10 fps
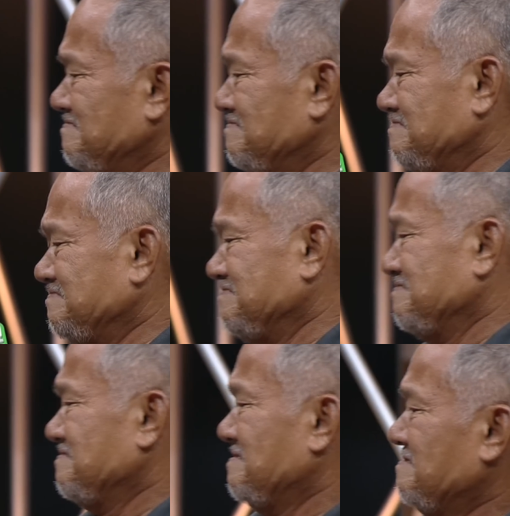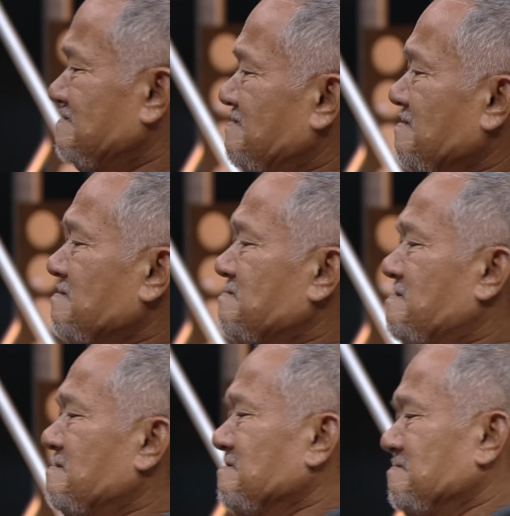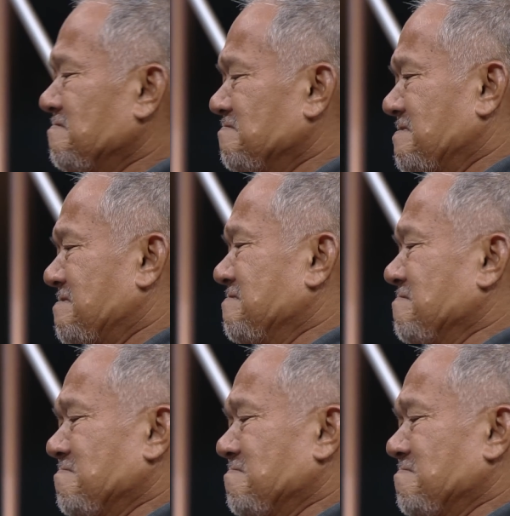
ปู่มันไม่ไหวเหรอ